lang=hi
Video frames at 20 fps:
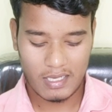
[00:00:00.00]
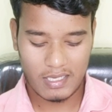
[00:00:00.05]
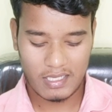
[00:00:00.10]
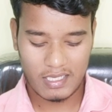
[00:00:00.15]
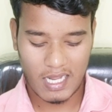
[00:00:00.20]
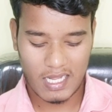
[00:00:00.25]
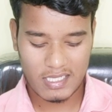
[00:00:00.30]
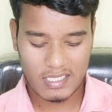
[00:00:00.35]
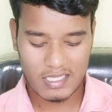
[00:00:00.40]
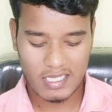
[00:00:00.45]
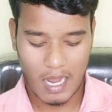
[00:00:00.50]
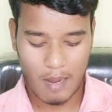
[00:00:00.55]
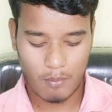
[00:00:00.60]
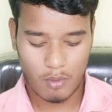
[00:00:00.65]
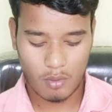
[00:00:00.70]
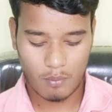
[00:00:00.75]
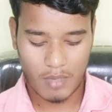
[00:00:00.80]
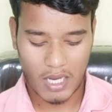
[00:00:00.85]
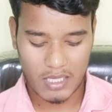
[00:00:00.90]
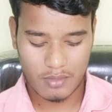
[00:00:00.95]
एंड यहाँ से
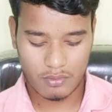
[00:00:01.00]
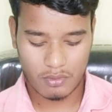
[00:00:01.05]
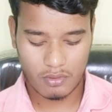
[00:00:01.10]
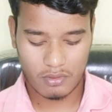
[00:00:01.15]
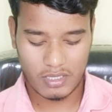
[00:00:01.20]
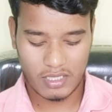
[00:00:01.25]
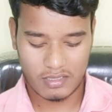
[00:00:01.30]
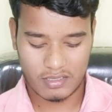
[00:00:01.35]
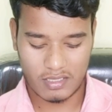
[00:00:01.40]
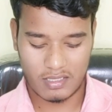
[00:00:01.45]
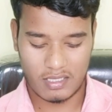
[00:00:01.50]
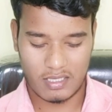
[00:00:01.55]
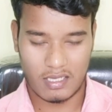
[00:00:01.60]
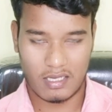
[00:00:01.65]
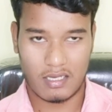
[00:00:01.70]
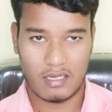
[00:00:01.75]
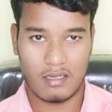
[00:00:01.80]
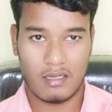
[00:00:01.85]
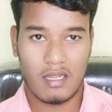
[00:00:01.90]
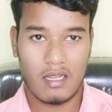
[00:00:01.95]
आप लोग पासवर्ड को देख सकते
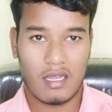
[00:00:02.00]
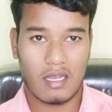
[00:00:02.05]
हैं